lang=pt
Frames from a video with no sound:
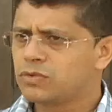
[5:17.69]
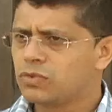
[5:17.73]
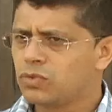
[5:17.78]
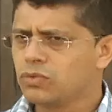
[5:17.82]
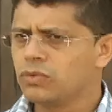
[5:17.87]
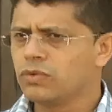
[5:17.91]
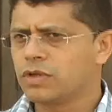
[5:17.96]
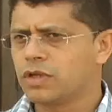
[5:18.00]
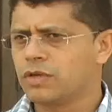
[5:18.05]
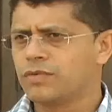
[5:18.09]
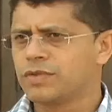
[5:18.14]

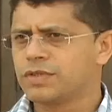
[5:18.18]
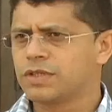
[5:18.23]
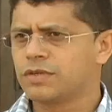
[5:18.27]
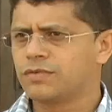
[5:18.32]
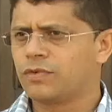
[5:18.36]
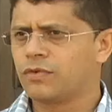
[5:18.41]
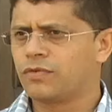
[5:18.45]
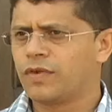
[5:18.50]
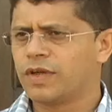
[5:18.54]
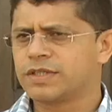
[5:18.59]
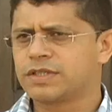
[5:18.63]
Tudo que
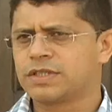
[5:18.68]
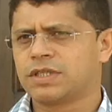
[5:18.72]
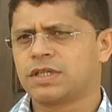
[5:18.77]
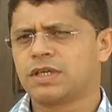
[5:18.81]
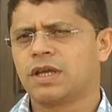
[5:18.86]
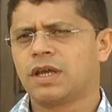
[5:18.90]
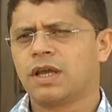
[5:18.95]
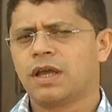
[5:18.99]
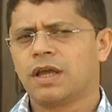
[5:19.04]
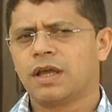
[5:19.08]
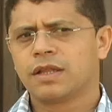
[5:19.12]
você for
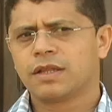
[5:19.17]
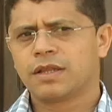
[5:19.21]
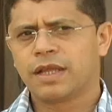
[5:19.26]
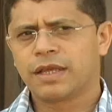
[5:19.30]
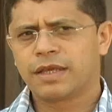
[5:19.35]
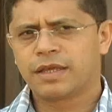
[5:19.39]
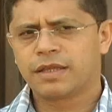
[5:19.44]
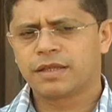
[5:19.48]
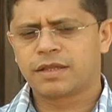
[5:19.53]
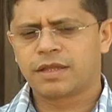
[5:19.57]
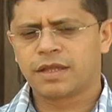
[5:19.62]
fazer
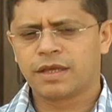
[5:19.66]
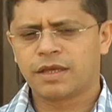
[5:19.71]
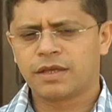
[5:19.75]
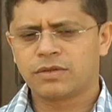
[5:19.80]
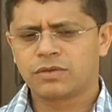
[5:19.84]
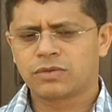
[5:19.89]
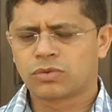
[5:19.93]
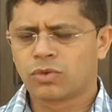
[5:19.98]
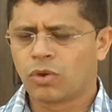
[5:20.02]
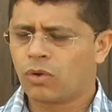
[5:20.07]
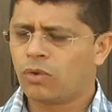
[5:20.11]
tem que
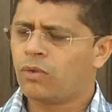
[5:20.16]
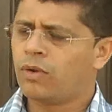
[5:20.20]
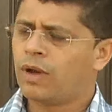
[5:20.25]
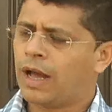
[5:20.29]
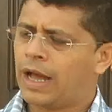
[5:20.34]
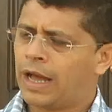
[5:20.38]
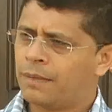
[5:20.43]
ter dom,